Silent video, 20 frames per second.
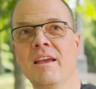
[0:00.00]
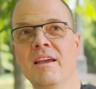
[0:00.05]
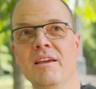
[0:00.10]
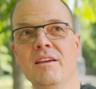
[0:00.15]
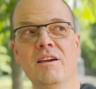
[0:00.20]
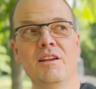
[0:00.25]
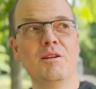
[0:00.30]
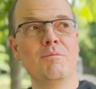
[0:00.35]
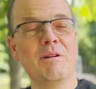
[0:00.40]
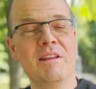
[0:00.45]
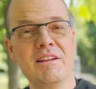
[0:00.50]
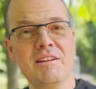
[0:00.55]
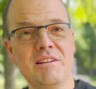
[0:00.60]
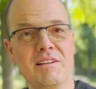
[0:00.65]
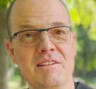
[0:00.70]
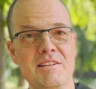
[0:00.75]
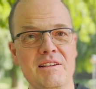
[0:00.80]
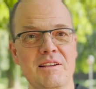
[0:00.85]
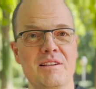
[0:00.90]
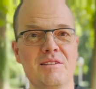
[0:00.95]
Ja, die
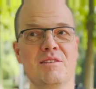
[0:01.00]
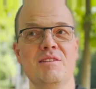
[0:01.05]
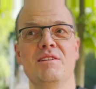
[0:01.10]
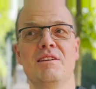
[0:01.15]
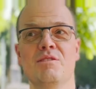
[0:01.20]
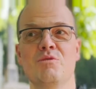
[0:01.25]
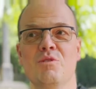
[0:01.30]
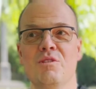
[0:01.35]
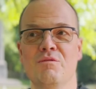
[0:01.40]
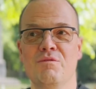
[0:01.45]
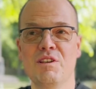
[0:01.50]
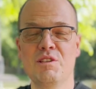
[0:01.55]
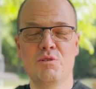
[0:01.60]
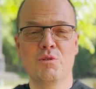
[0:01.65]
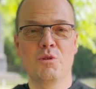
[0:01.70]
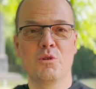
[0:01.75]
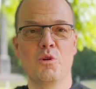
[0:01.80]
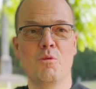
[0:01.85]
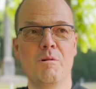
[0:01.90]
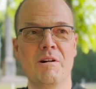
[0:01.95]
Benediktiner sind ja so in
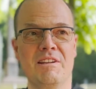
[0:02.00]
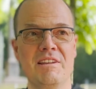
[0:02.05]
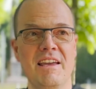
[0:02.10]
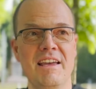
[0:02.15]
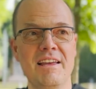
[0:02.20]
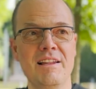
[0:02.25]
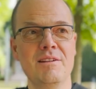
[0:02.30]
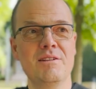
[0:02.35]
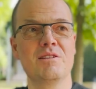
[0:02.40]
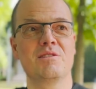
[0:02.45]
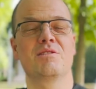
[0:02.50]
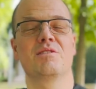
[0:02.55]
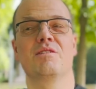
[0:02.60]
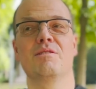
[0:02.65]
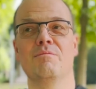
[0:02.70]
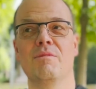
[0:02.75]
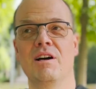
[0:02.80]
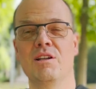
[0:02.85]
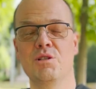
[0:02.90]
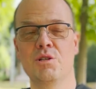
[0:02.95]
Westeuropa die älteste
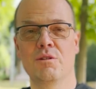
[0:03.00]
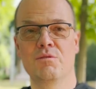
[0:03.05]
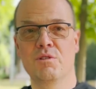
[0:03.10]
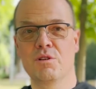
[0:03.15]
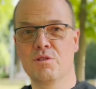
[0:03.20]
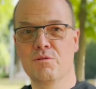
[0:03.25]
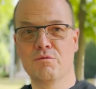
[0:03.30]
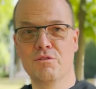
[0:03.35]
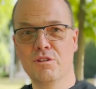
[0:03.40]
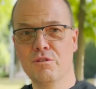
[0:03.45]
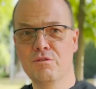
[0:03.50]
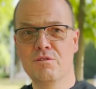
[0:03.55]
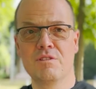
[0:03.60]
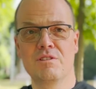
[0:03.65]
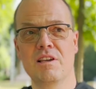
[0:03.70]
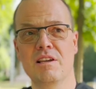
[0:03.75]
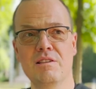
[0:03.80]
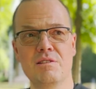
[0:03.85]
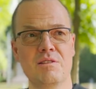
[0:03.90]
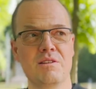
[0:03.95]
Gemeinschaft aus dem 5., und
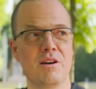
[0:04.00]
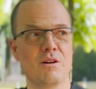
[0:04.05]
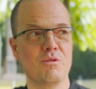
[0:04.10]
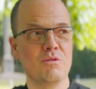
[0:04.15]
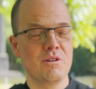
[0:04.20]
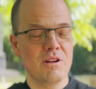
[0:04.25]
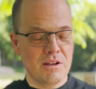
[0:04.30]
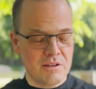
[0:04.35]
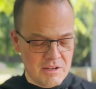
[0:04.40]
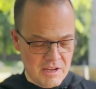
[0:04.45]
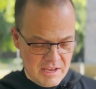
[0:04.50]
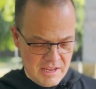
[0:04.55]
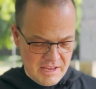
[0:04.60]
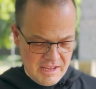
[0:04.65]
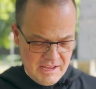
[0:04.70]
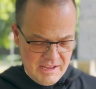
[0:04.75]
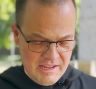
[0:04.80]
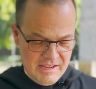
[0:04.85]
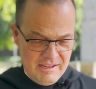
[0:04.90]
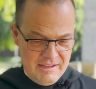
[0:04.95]
6. Jahrhundert.
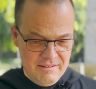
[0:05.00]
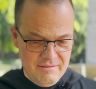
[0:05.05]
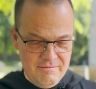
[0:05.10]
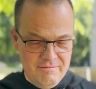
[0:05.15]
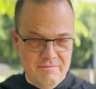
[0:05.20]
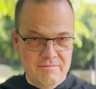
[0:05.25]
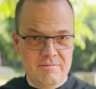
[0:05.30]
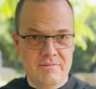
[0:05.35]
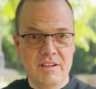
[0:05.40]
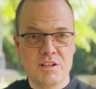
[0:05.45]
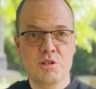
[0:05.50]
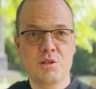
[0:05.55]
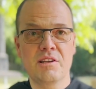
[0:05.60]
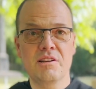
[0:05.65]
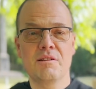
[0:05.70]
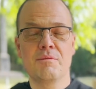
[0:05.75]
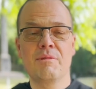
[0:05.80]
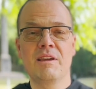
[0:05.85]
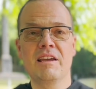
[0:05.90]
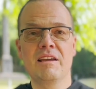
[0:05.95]
Da steckt
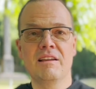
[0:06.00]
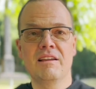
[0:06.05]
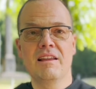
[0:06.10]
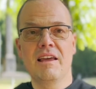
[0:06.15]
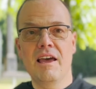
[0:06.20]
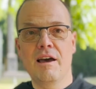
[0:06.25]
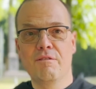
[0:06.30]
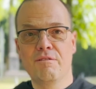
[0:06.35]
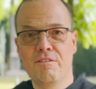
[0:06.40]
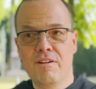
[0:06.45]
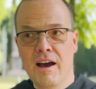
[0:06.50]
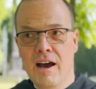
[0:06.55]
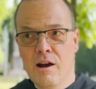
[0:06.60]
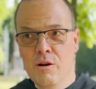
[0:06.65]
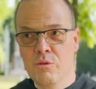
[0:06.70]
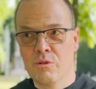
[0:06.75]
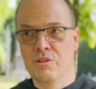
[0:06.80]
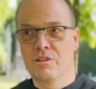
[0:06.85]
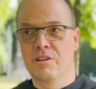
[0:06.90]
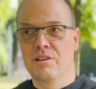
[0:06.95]
eine Menge
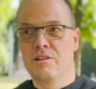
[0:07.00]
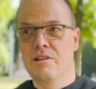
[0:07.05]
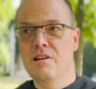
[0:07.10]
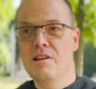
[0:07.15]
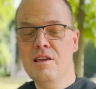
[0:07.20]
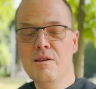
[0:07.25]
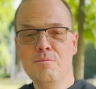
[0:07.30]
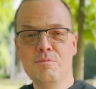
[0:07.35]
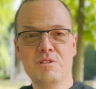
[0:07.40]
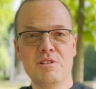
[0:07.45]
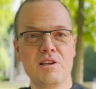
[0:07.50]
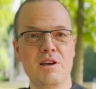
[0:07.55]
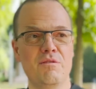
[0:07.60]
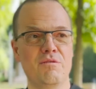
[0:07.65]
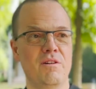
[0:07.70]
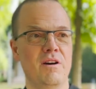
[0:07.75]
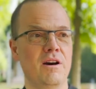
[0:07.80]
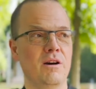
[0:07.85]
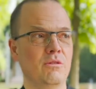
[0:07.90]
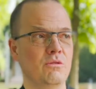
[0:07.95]
Erfahrung drin,
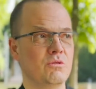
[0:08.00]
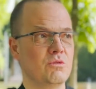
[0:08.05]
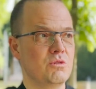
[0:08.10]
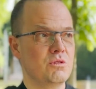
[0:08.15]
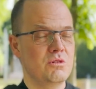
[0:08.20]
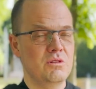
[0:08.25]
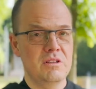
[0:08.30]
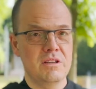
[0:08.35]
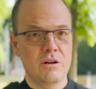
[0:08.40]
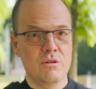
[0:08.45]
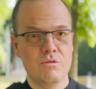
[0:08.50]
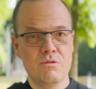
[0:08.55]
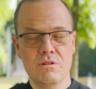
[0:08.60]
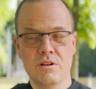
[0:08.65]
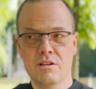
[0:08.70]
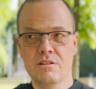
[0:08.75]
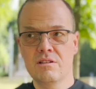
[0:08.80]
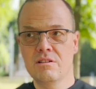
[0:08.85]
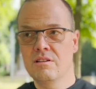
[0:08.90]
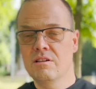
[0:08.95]
Lebenserfahrung durch die
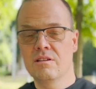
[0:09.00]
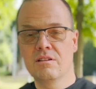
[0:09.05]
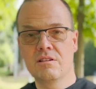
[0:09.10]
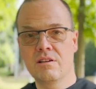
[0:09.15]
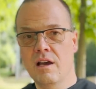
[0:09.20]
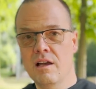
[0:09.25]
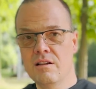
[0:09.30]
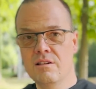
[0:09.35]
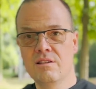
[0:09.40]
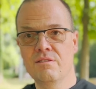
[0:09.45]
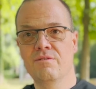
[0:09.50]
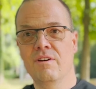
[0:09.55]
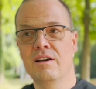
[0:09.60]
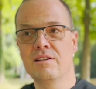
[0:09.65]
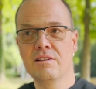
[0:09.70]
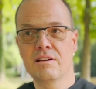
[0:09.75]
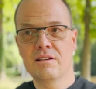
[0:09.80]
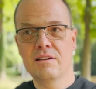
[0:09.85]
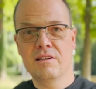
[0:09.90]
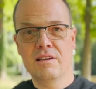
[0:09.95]
Jahrhunderte, die geteilt, die
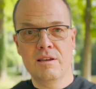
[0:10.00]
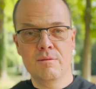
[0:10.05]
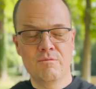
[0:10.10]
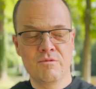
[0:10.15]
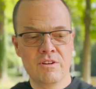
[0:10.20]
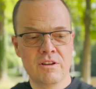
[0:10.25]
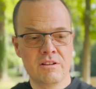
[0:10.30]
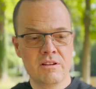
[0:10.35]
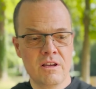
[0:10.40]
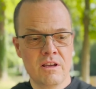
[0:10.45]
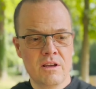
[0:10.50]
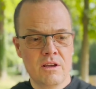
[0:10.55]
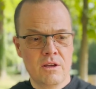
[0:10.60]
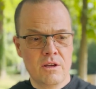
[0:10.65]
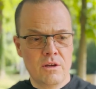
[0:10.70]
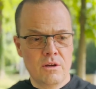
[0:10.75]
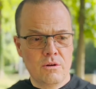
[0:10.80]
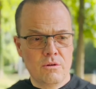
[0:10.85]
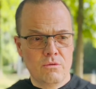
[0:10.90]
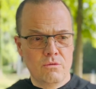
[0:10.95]
weitergegeben wird.
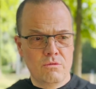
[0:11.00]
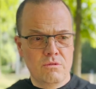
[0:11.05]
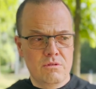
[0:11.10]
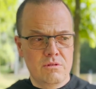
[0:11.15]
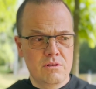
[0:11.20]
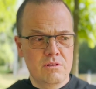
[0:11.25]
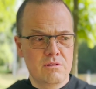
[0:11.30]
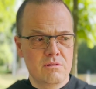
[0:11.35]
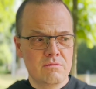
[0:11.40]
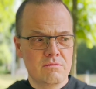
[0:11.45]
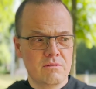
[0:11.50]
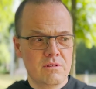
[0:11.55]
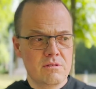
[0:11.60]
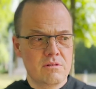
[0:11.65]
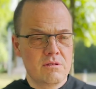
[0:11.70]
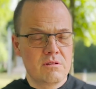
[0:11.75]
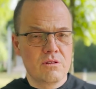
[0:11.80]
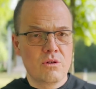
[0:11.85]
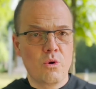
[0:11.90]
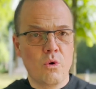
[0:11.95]
Und es ist ein, es
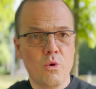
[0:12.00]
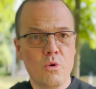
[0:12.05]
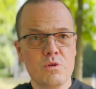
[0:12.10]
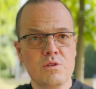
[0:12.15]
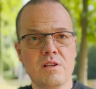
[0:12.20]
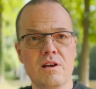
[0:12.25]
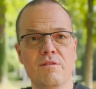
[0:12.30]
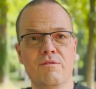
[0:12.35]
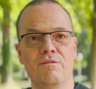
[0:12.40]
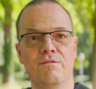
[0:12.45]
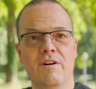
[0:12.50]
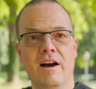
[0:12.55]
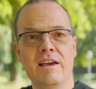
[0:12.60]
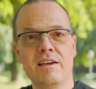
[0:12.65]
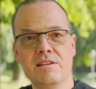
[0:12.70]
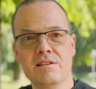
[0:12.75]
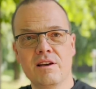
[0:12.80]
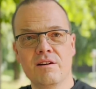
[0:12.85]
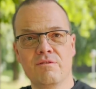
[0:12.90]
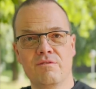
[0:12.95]
ist ein großer,
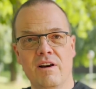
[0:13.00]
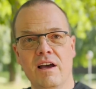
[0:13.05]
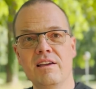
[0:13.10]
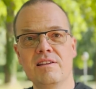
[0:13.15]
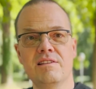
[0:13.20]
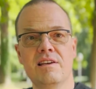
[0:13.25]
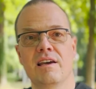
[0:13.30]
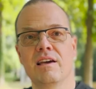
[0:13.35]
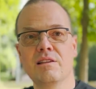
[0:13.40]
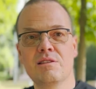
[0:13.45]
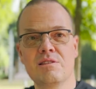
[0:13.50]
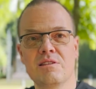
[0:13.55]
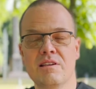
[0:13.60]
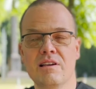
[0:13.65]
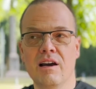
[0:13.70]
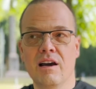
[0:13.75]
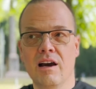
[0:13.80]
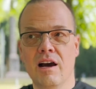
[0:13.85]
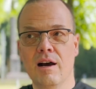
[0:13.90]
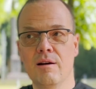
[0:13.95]
weiter,
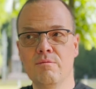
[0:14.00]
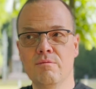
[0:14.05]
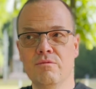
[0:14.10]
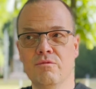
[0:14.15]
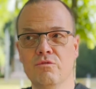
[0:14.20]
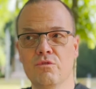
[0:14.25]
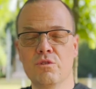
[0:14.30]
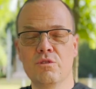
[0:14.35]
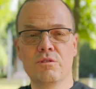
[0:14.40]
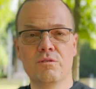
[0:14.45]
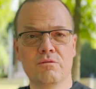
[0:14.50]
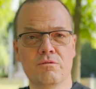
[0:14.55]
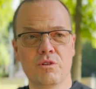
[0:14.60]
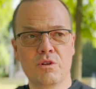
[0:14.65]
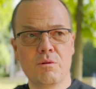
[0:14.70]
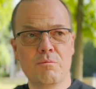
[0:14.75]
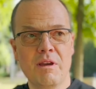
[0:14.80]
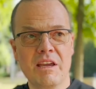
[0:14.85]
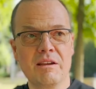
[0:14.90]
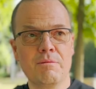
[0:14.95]
weitherziger Rahmen, wo eine, wo
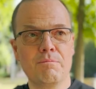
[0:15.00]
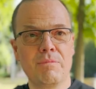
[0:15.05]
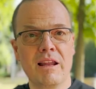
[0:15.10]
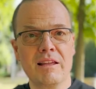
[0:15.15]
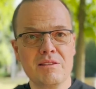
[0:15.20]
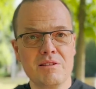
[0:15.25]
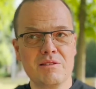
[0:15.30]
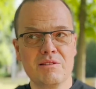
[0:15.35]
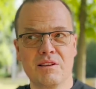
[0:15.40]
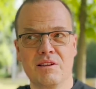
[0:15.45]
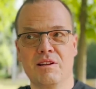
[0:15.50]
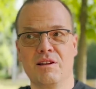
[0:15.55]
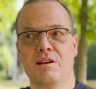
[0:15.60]
eine Menge Platz drin